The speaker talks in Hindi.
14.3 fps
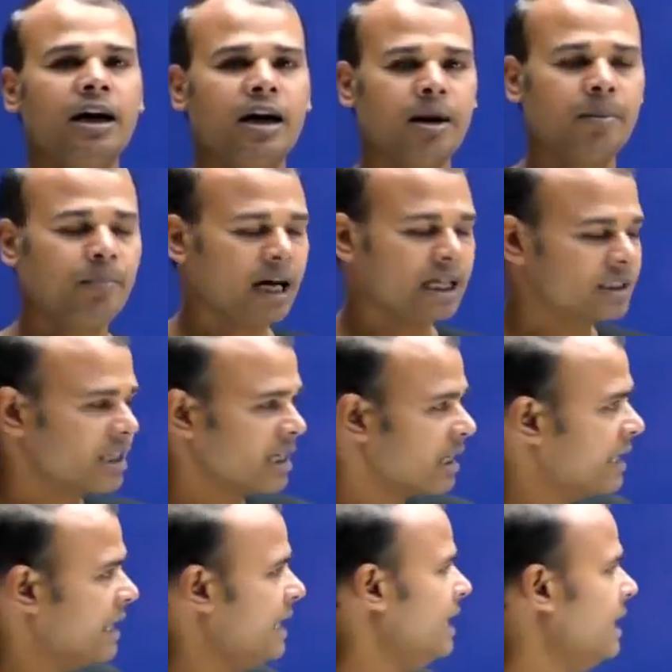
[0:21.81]
हम बात कर
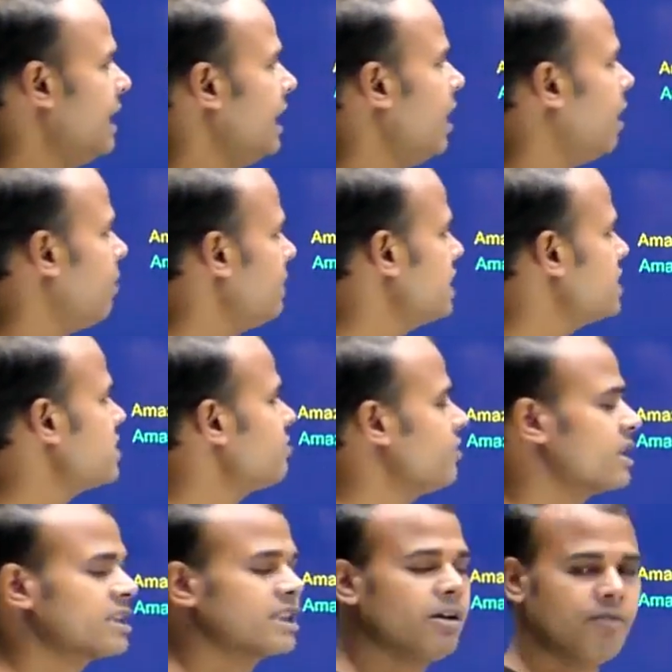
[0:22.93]
रहे हैं अमेजन
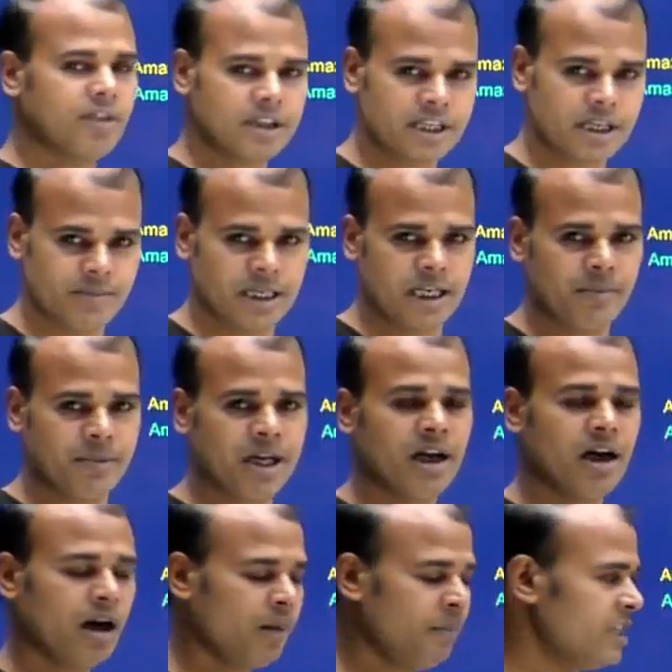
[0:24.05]
वर्षा वन के बारे में
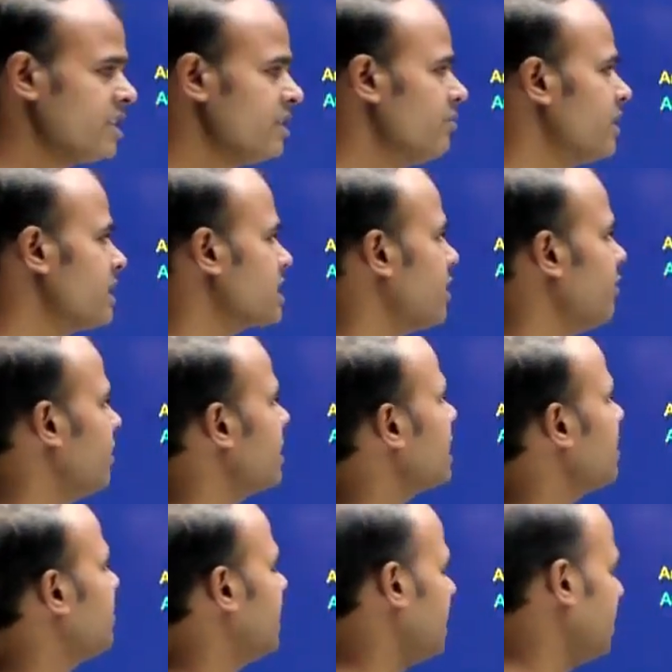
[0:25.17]
अमेजन वर्षा वन
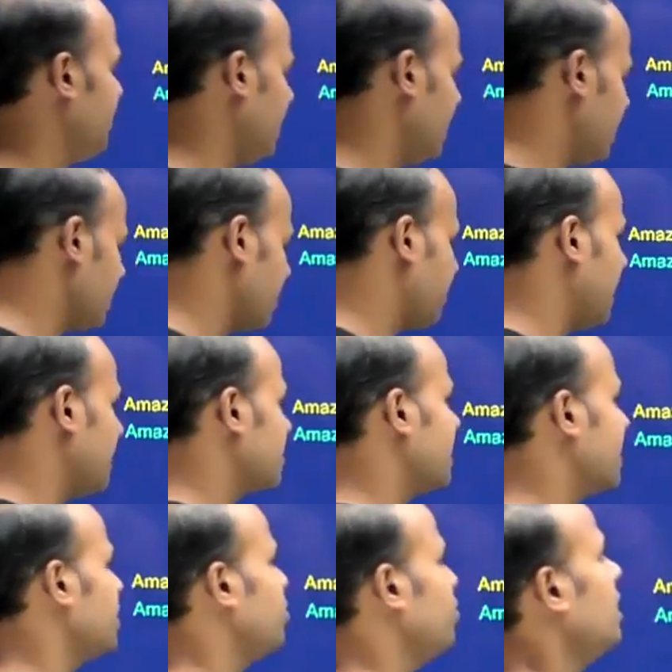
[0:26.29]
के बारे में अगर बात
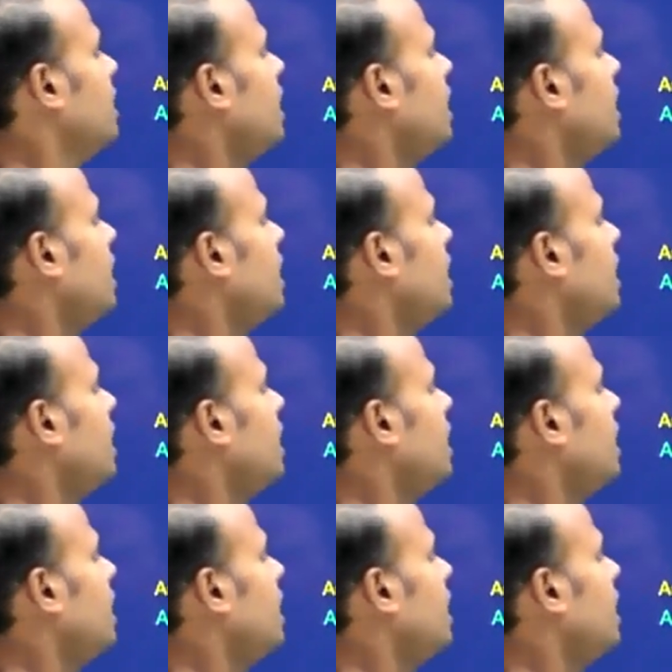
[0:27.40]
करूं